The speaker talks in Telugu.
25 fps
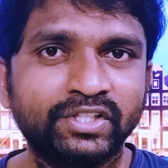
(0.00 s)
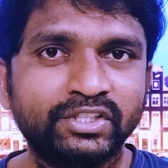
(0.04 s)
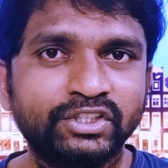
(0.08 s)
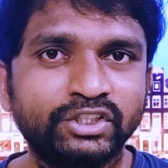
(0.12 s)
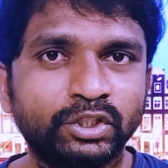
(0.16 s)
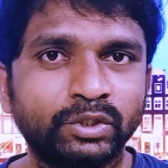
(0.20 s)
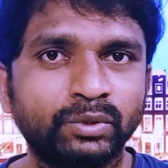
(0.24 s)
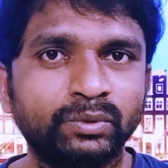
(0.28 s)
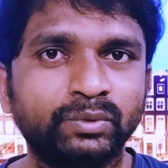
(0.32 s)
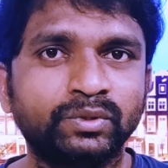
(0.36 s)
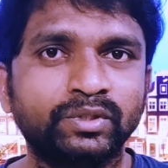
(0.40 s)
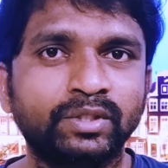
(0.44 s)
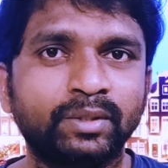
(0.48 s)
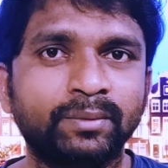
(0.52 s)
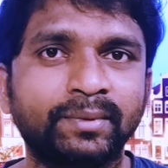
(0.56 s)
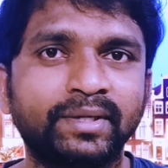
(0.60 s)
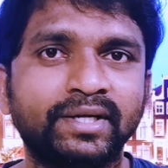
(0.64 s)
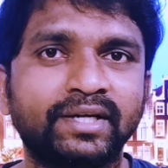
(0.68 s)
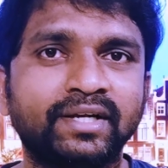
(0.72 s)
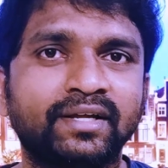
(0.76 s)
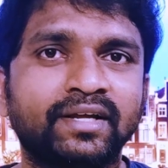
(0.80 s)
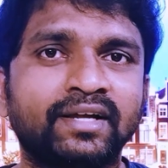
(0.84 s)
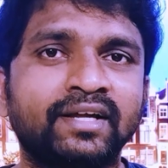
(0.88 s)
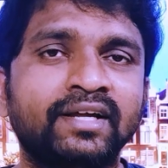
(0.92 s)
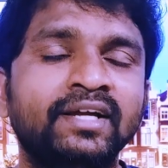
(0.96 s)
అనేది
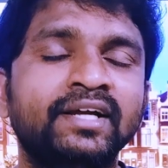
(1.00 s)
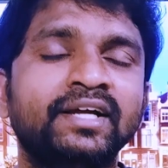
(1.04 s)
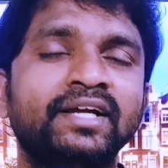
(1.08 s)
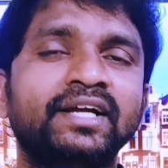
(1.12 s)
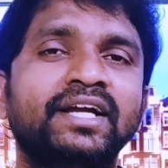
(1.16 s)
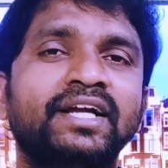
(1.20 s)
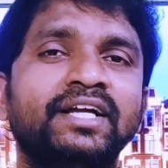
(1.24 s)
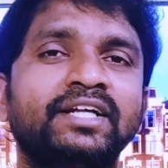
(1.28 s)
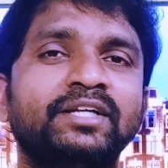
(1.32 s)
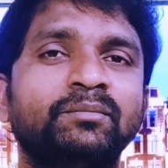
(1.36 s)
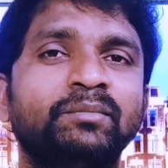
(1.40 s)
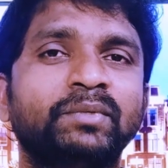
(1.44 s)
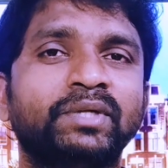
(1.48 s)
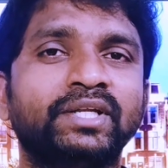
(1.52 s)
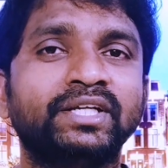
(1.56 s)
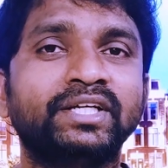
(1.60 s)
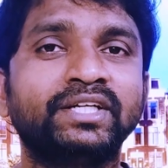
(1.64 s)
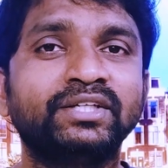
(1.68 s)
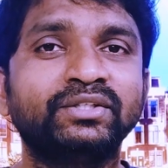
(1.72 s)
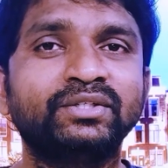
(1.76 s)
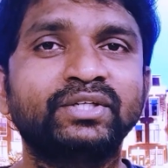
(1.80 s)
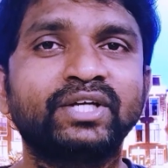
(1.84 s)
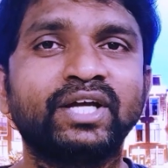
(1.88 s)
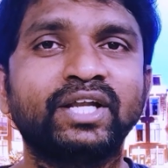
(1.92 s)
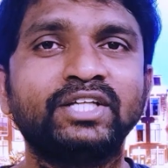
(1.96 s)
జరుగుతుందనమాట అండ్ మరి
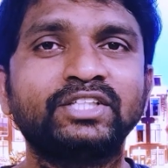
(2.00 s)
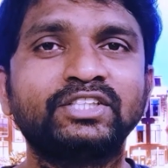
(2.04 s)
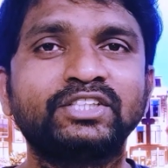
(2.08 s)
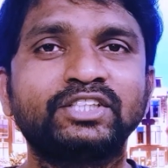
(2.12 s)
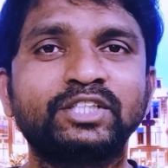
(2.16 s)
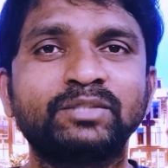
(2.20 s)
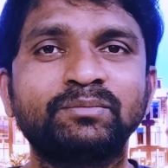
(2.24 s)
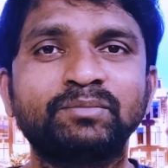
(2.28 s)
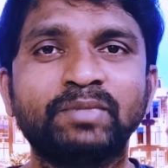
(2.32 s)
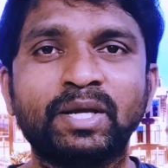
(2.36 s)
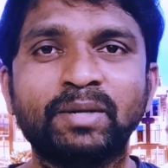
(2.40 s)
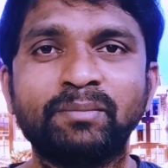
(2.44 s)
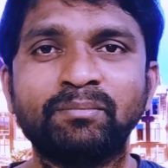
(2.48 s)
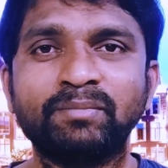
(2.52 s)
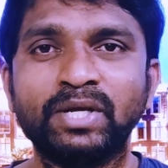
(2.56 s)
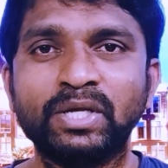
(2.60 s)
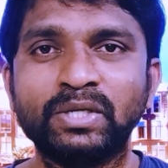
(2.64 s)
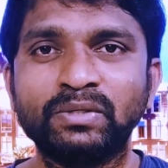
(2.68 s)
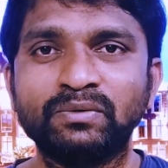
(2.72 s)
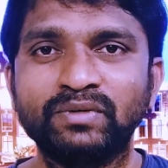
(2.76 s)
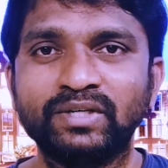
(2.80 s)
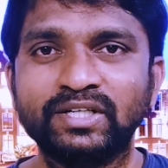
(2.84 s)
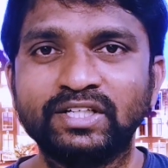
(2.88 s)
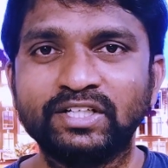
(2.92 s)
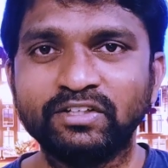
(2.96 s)
ఇంకెందుకు ఆలస్యం
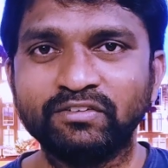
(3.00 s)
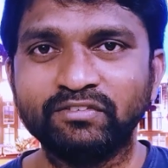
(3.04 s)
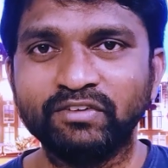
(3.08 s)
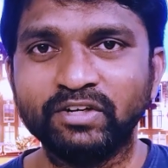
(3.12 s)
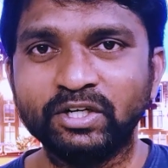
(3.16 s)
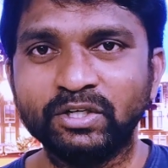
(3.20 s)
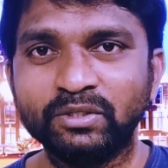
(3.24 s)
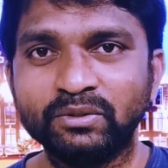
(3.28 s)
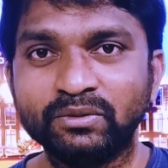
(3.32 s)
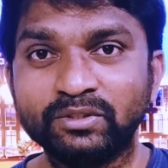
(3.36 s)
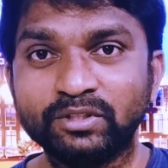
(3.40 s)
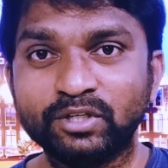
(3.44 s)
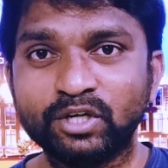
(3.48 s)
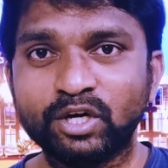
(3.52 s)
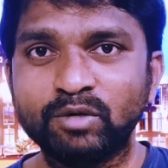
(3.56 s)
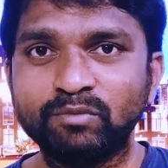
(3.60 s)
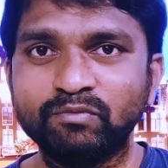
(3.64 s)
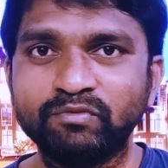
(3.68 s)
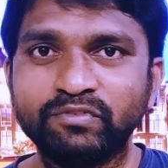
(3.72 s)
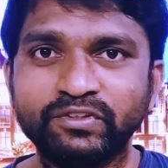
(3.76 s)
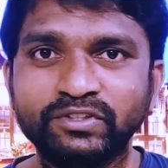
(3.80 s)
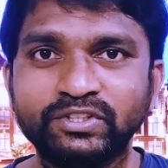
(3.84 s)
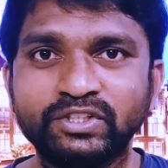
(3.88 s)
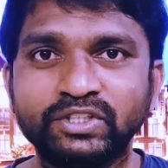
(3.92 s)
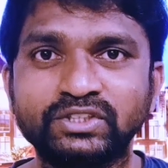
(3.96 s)
ఎంఐఓ ట్వెల్వ్లో టాప్
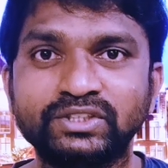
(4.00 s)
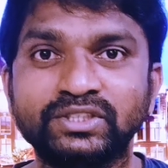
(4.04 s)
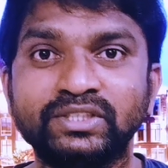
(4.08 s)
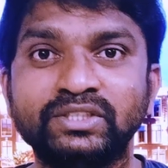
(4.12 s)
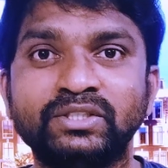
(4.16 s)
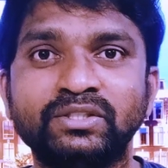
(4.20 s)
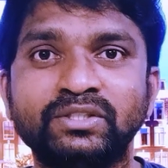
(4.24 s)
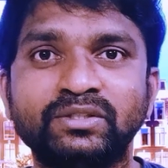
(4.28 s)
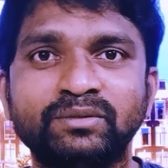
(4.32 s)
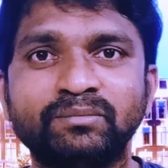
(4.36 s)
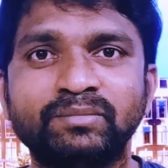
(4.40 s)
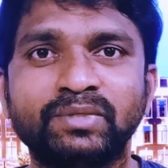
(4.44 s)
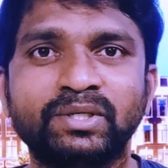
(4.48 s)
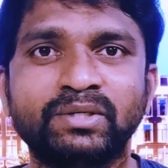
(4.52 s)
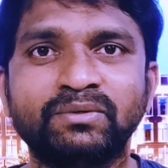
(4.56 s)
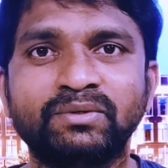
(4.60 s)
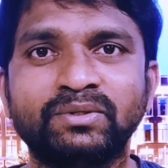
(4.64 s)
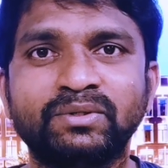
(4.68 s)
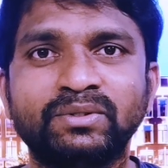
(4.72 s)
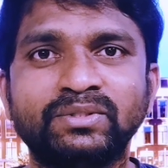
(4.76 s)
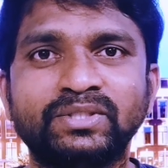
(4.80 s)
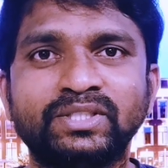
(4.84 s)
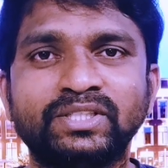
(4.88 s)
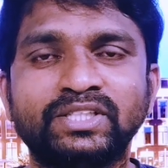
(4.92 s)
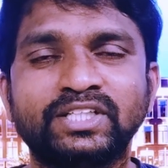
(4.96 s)
ఫీచర్స్ ఏంటో మనం
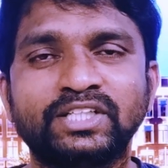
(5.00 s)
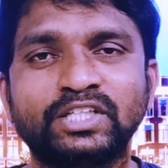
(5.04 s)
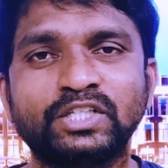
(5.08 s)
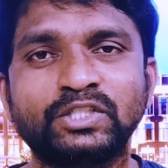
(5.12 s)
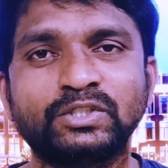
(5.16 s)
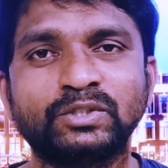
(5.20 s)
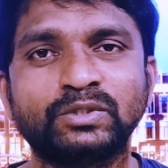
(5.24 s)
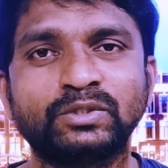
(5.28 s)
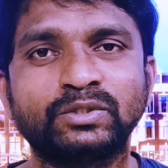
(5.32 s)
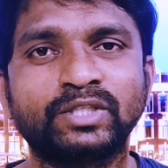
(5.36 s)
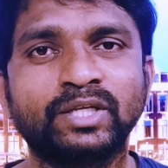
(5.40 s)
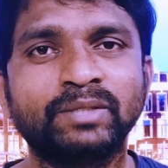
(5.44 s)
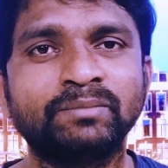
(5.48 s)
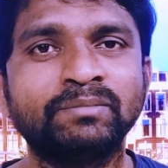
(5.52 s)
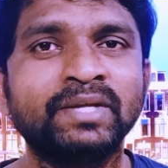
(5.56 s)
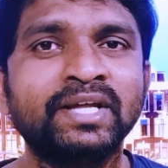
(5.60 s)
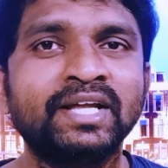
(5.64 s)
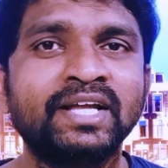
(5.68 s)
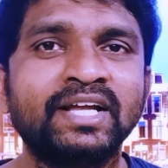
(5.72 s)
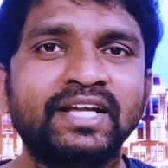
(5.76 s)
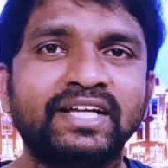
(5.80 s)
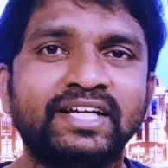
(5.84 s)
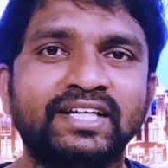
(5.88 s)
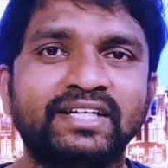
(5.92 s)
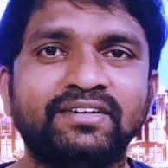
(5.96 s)
ఈరోజు అయితే తెలుసుకుందాం
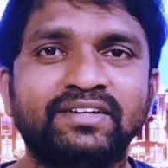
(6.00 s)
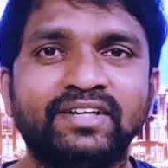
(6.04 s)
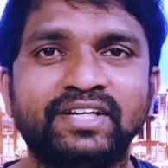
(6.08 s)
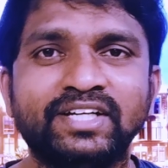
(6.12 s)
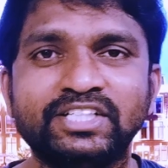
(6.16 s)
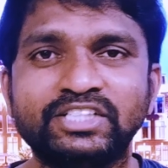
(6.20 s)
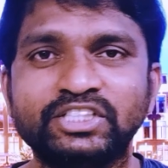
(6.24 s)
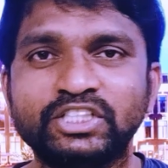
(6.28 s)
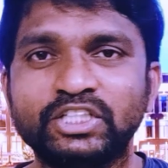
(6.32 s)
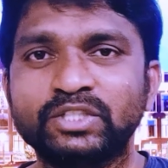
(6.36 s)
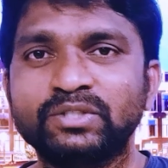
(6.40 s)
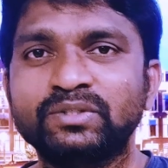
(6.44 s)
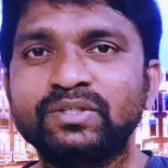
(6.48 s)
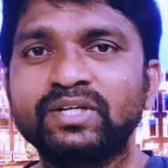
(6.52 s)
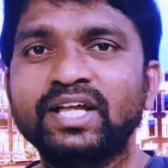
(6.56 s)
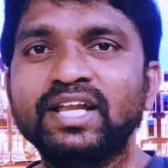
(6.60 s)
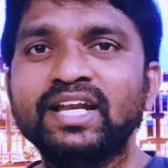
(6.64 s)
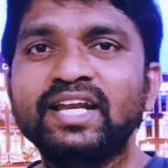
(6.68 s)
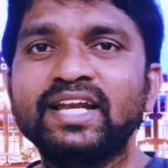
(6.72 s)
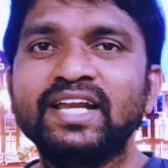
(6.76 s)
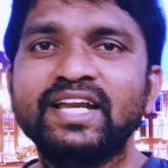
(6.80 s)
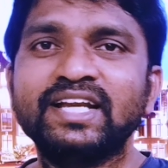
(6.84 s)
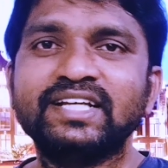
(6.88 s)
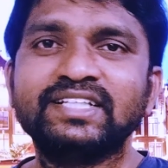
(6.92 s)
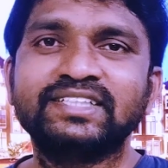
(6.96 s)
లేట్ చేయకుండా
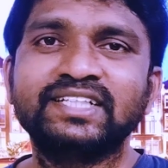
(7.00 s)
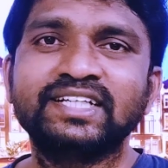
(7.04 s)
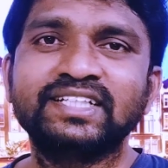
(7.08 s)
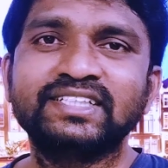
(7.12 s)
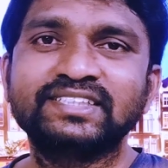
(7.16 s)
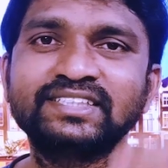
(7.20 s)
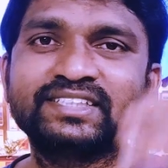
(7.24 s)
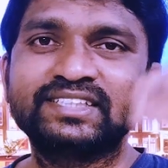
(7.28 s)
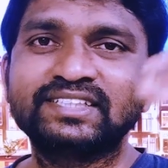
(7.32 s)
లేట్ గెట్